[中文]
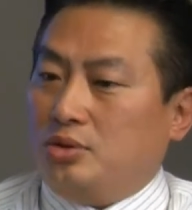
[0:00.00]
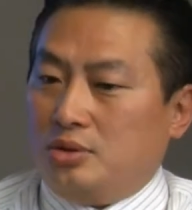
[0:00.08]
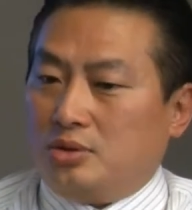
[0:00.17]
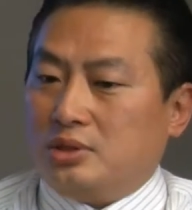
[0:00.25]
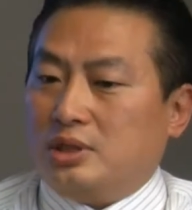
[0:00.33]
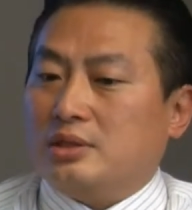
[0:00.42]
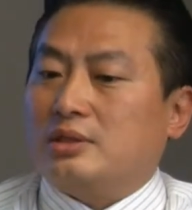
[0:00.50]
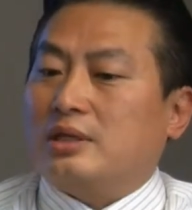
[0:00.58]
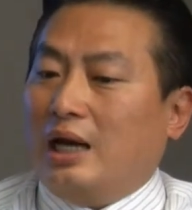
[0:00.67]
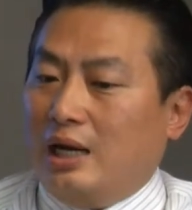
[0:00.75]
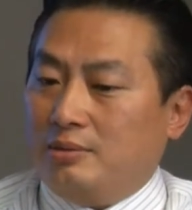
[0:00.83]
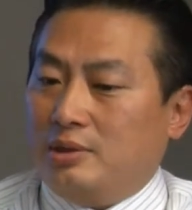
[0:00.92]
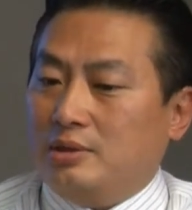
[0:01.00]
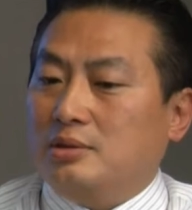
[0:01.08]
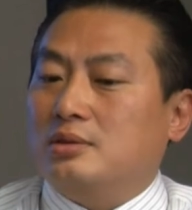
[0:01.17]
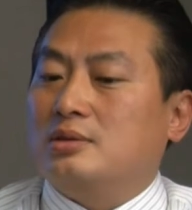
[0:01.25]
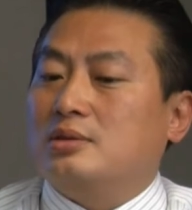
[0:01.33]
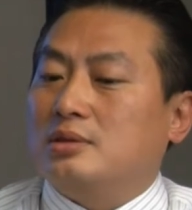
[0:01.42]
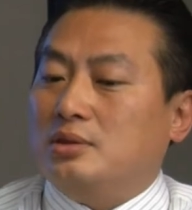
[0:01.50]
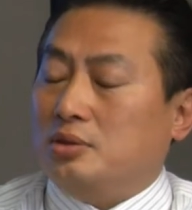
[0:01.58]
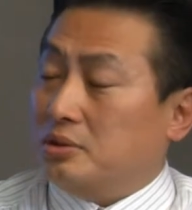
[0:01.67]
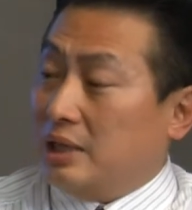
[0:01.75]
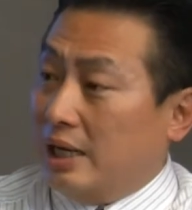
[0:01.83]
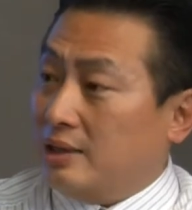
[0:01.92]
区域中心，他们
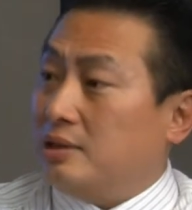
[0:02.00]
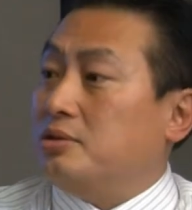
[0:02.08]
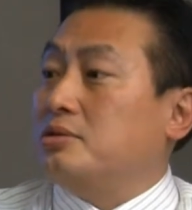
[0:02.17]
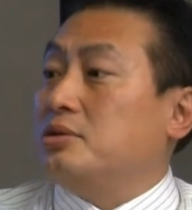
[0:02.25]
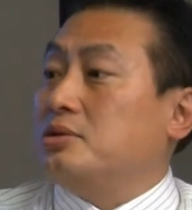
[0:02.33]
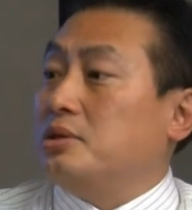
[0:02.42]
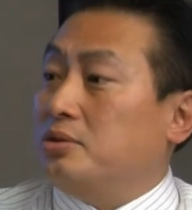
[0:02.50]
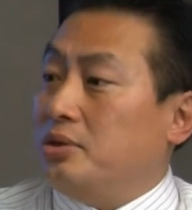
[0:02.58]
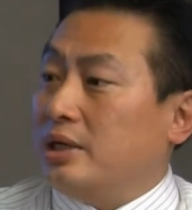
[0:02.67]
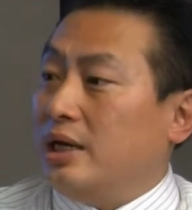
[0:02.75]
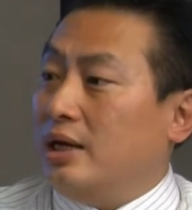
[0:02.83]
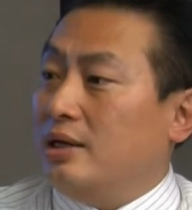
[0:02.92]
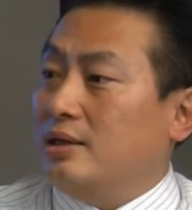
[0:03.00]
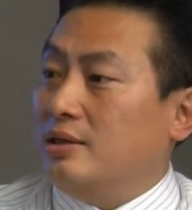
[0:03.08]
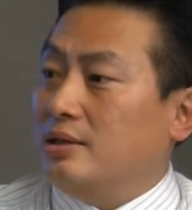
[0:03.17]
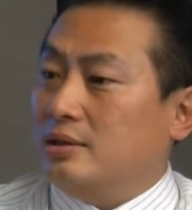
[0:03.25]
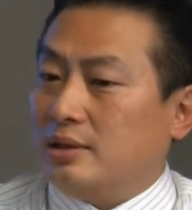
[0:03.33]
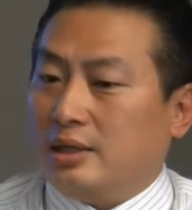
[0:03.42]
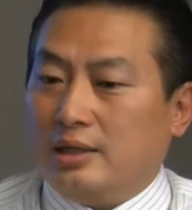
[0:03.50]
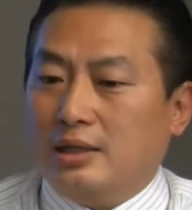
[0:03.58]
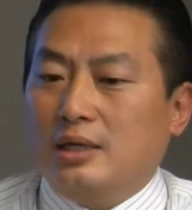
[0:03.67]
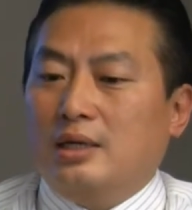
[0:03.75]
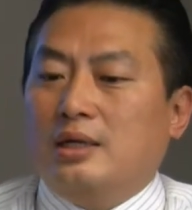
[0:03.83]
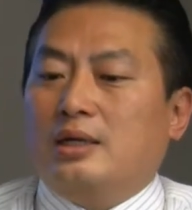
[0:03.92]
有拿到永久性绿
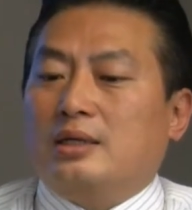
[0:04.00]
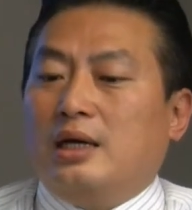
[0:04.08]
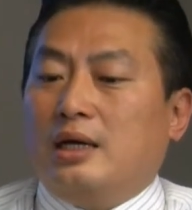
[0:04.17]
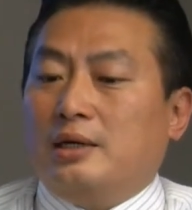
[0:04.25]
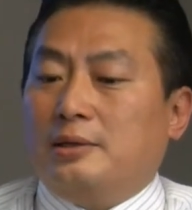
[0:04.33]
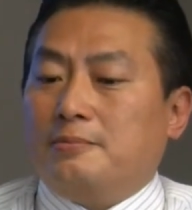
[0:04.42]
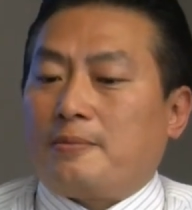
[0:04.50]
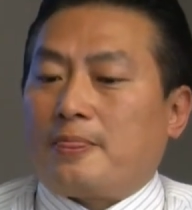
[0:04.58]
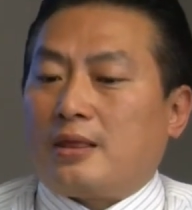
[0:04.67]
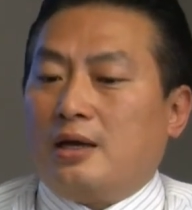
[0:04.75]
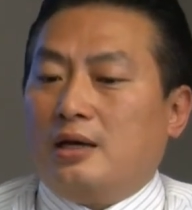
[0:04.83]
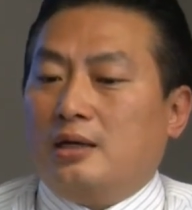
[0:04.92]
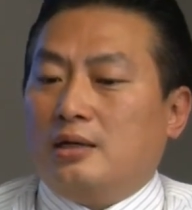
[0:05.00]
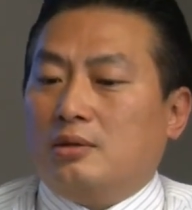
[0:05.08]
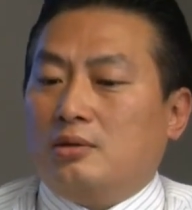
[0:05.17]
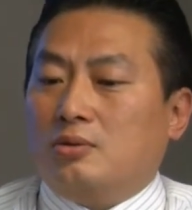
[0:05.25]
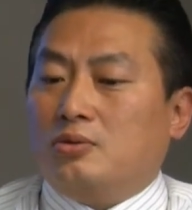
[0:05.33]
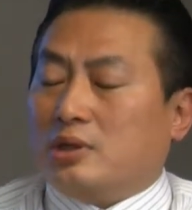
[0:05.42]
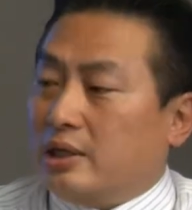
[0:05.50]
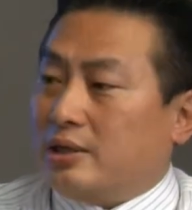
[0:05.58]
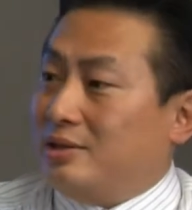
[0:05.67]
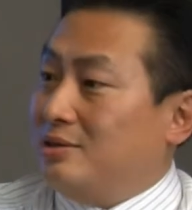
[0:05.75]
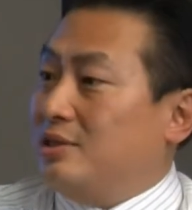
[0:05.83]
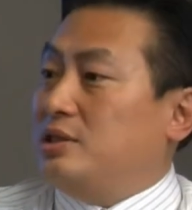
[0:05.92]
卡，OK？那啊，
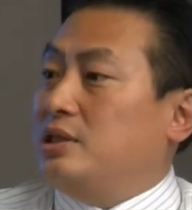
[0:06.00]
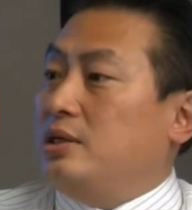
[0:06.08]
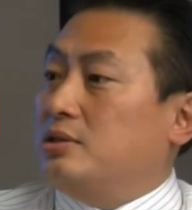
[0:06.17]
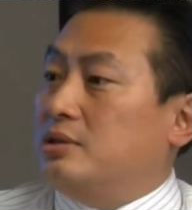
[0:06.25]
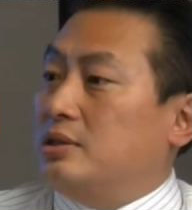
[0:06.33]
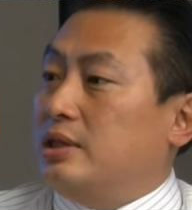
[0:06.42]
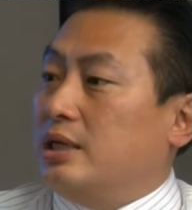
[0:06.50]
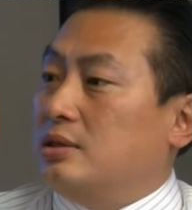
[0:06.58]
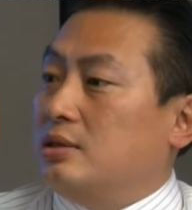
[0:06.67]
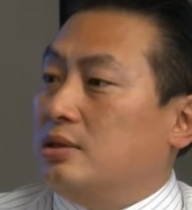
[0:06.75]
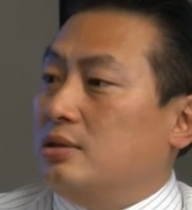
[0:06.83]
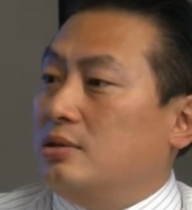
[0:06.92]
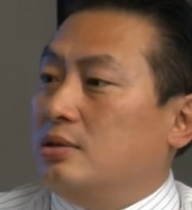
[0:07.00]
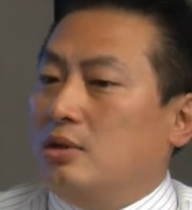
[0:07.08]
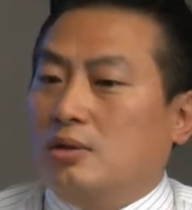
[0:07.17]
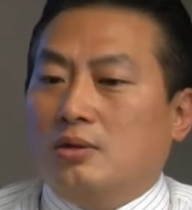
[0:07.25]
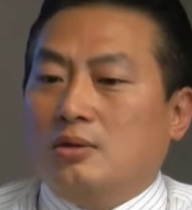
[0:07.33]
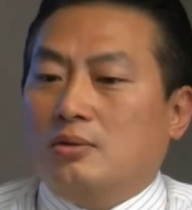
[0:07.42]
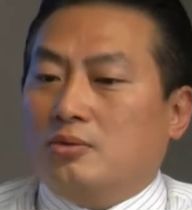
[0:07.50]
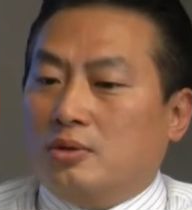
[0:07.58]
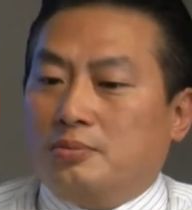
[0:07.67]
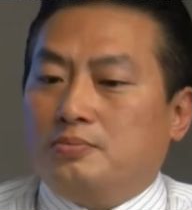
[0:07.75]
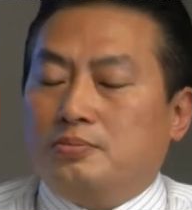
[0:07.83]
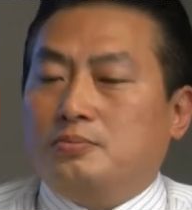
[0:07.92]
我给客人的建议就是这样子，
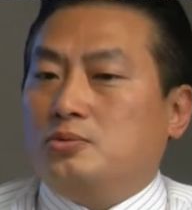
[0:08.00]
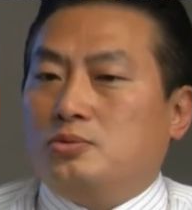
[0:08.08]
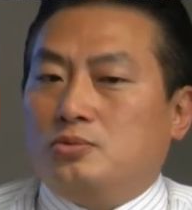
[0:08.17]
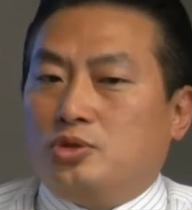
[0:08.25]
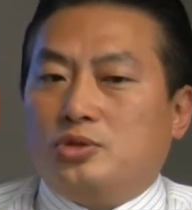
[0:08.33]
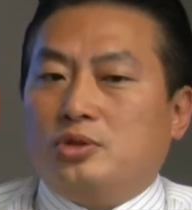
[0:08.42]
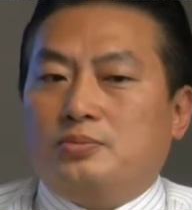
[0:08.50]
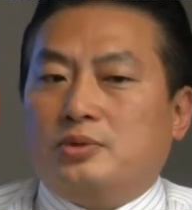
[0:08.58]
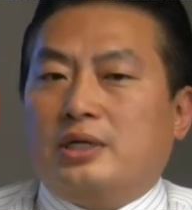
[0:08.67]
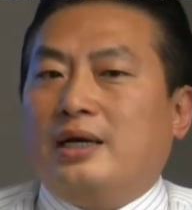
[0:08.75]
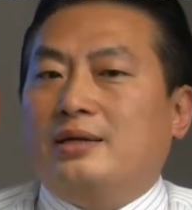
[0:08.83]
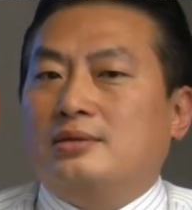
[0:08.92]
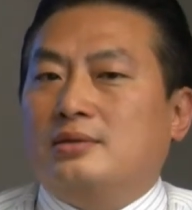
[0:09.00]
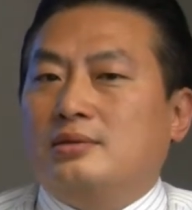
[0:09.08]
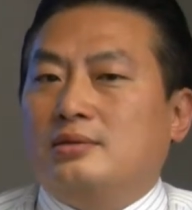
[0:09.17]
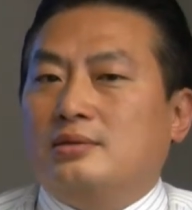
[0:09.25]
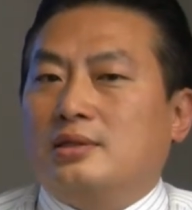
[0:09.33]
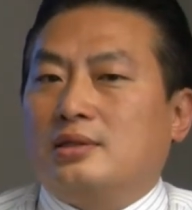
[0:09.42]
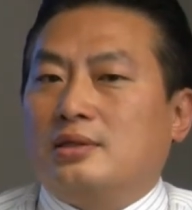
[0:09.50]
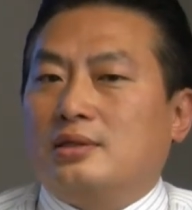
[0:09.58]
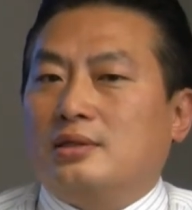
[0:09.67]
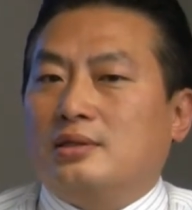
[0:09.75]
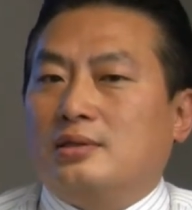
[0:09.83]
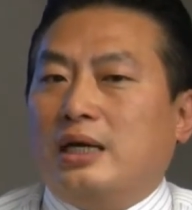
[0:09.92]
我绝对不看
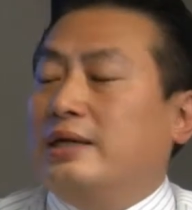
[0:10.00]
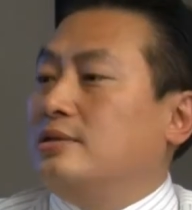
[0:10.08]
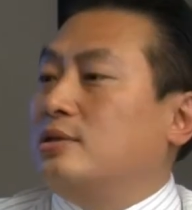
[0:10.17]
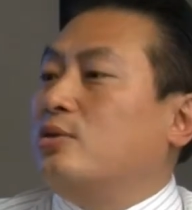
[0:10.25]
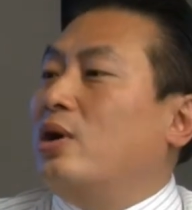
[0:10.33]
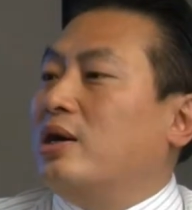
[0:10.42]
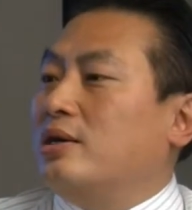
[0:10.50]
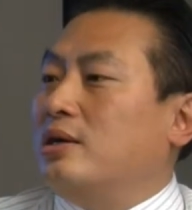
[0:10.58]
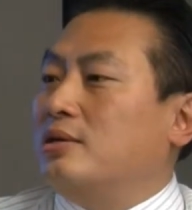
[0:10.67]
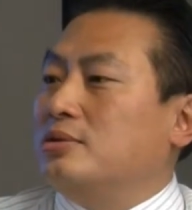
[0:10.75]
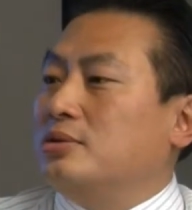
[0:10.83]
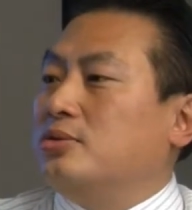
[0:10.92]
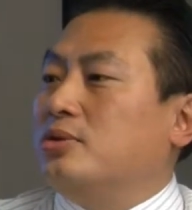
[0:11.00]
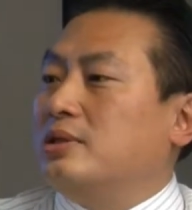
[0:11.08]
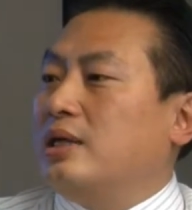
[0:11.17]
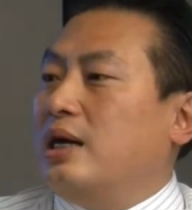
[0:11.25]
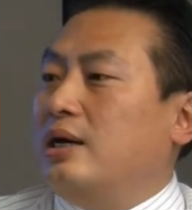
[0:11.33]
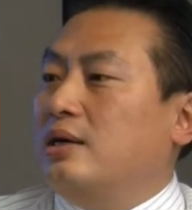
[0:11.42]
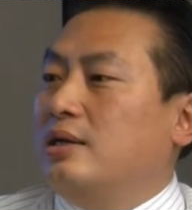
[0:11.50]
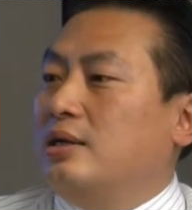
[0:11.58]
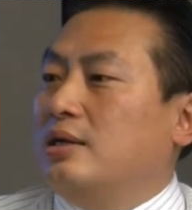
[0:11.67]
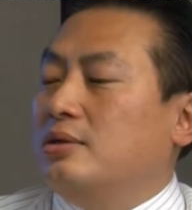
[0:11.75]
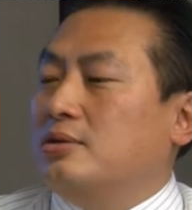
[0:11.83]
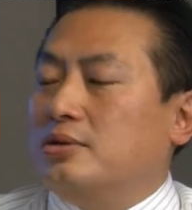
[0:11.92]
这个案子广告有多
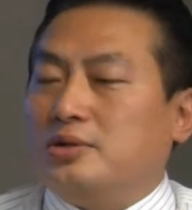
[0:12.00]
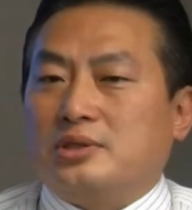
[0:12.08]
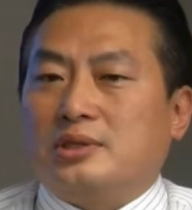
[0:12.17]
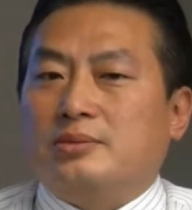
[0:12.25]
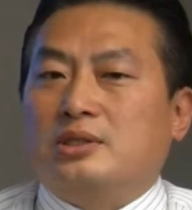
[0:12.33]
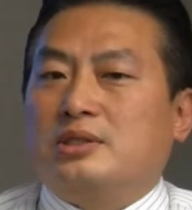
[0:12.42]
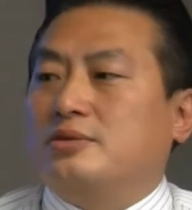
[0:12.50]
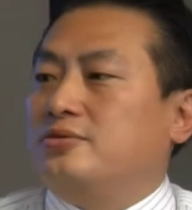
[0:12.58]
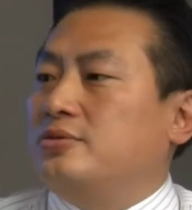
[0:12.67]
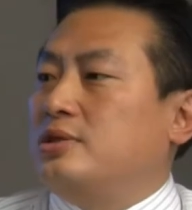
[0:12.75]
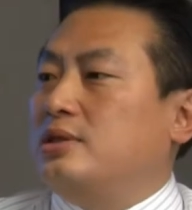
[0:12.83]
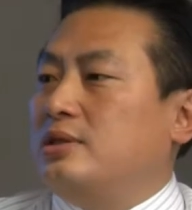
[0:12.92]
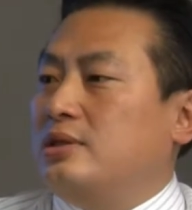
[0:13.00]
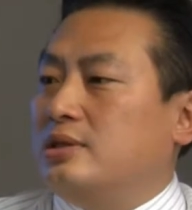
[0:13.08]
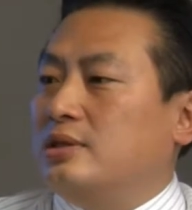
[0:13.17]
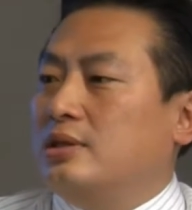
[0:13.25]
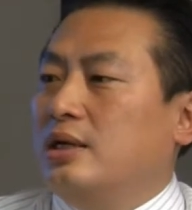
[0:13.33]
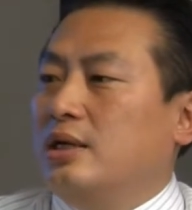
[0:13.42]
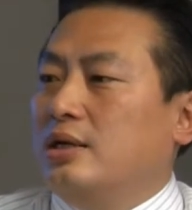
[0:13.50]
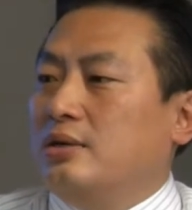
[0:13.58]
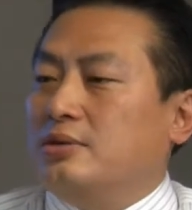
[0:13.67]
大，是或有什么政府支持，